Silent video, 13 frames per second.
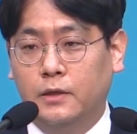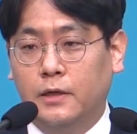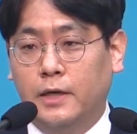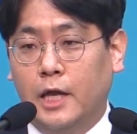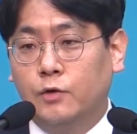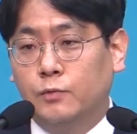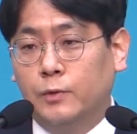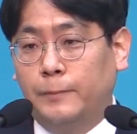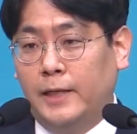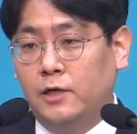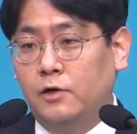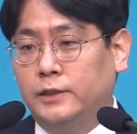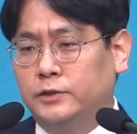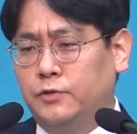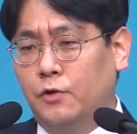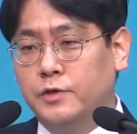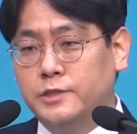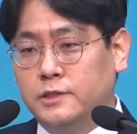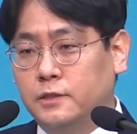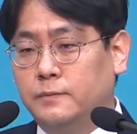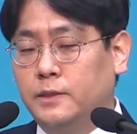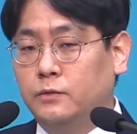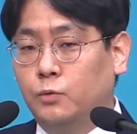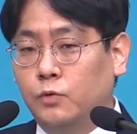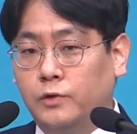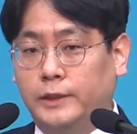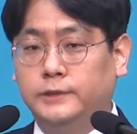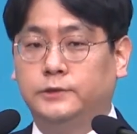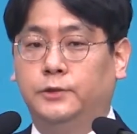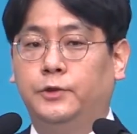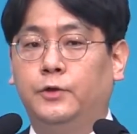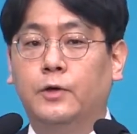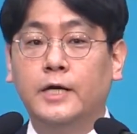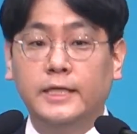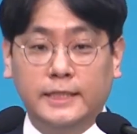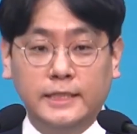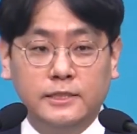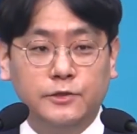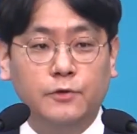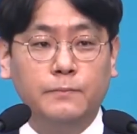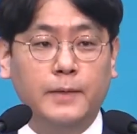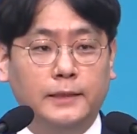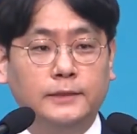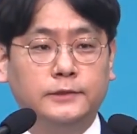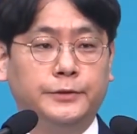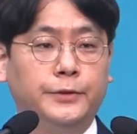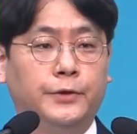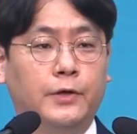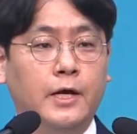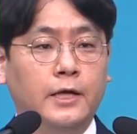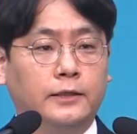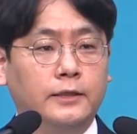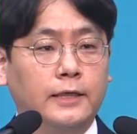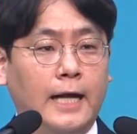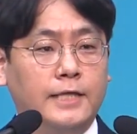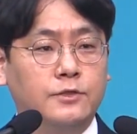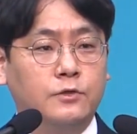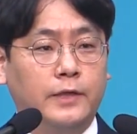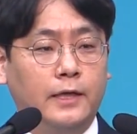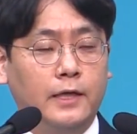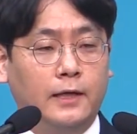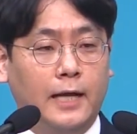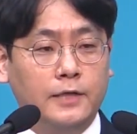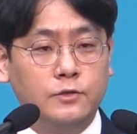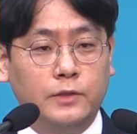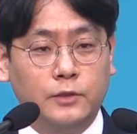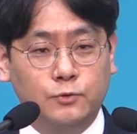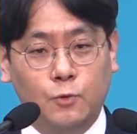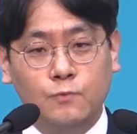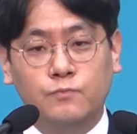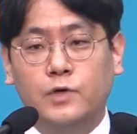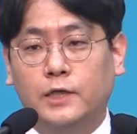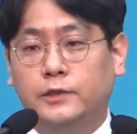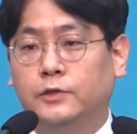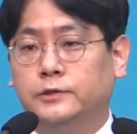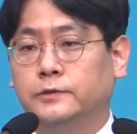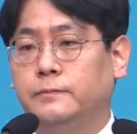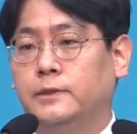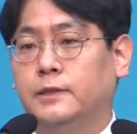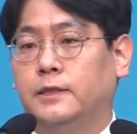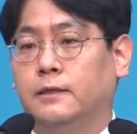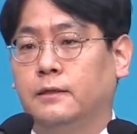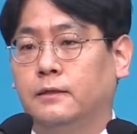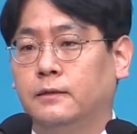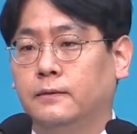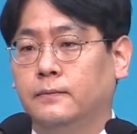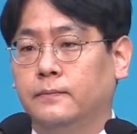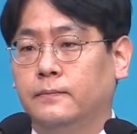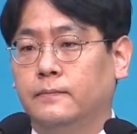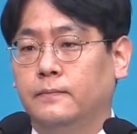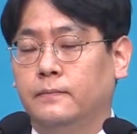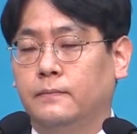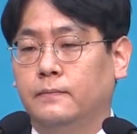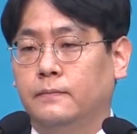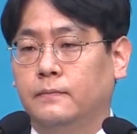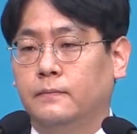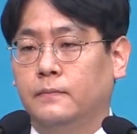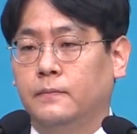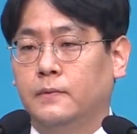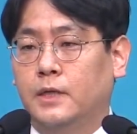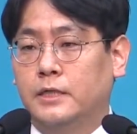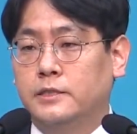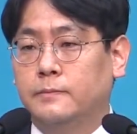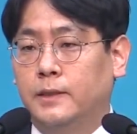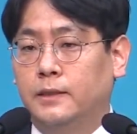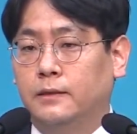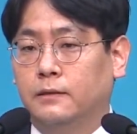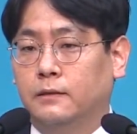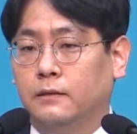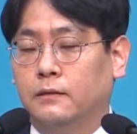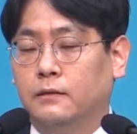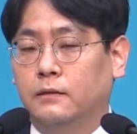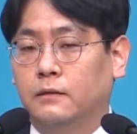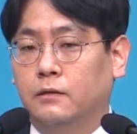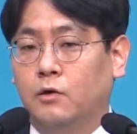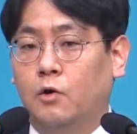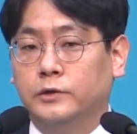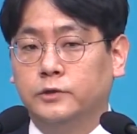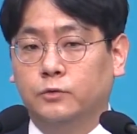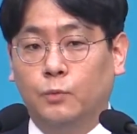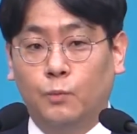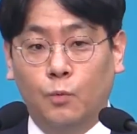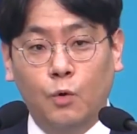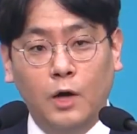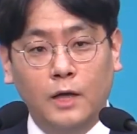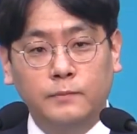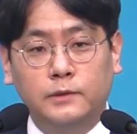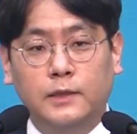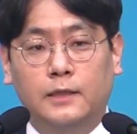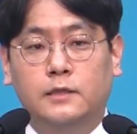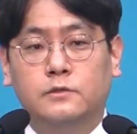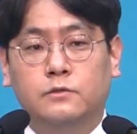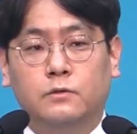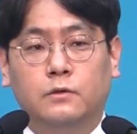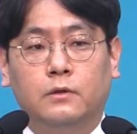애굽으로 팔려가서 열심히 노력했어요. 인정받았어요. 그 가정의 가정의 총무가 되었습니다. 하지만 거기서 또 모함을 당하죠.